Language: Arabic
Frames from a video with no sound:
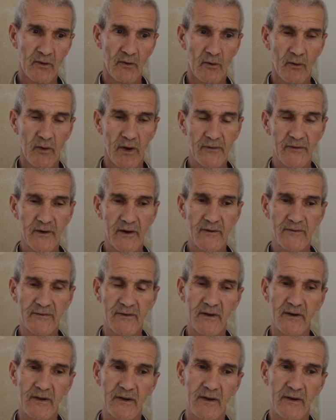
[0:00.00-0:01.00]
وهذه
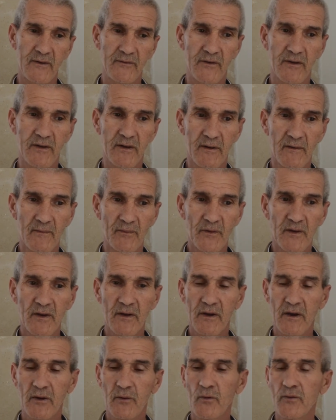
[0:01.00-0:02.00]
الرساله هذه
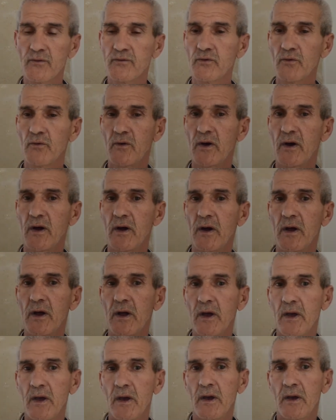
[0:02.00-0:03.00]
كنوجهوها
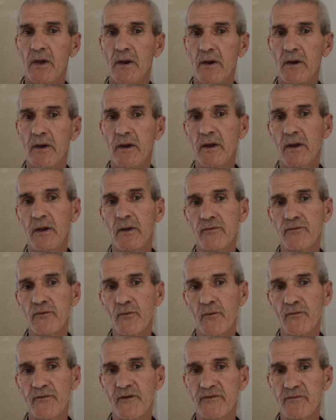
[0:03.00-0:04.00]

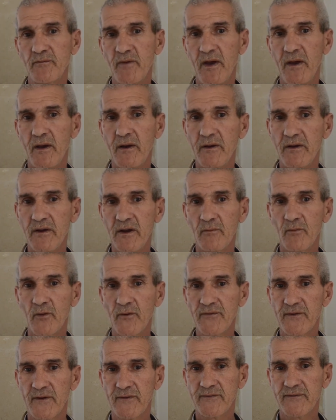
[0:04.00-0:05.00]
لسلطات محليه
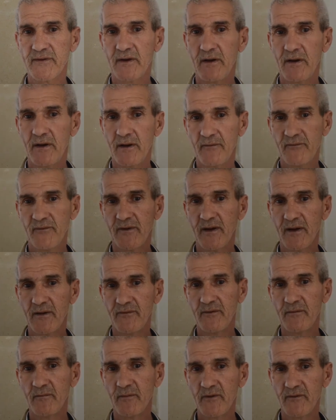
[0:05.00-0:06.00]
مختصه في هذا
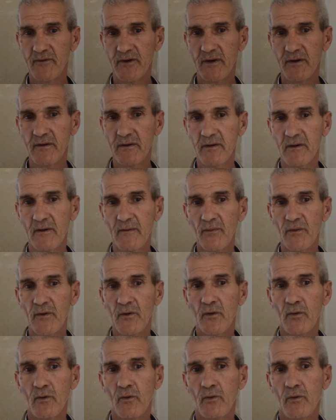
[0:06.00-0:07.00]
الميدان
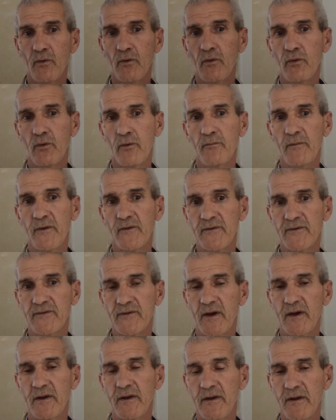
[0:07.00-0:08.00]
ومجلس
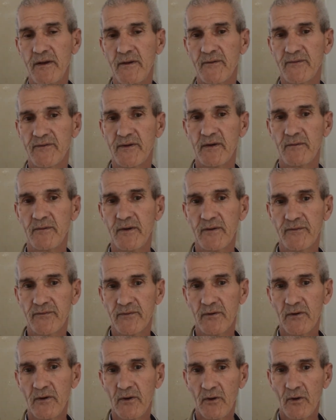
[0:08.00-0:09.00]
على الحسابات
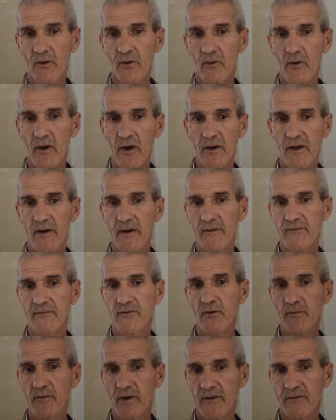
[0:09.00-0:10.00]
وعلى
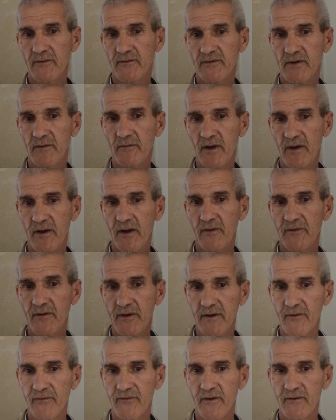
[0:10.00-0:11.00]
راسهم رئيس الجامعه
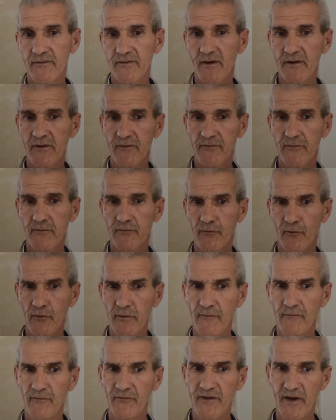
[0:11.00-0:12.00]
الحضريه طنجه اللي خصو
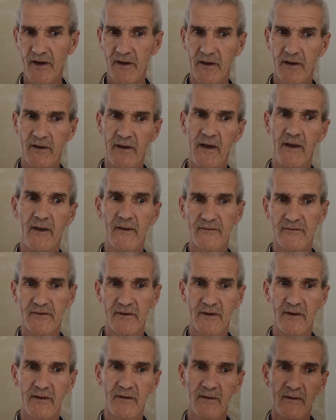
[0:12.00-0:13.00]
يتدخل
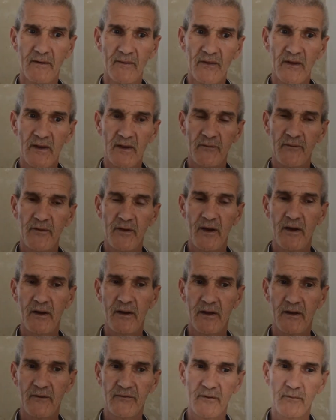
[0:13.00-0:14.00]
عاجلا في حل
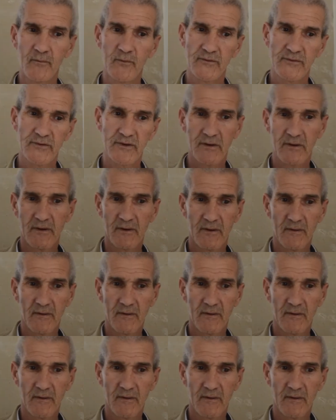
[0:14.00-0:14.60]
هذا المشكل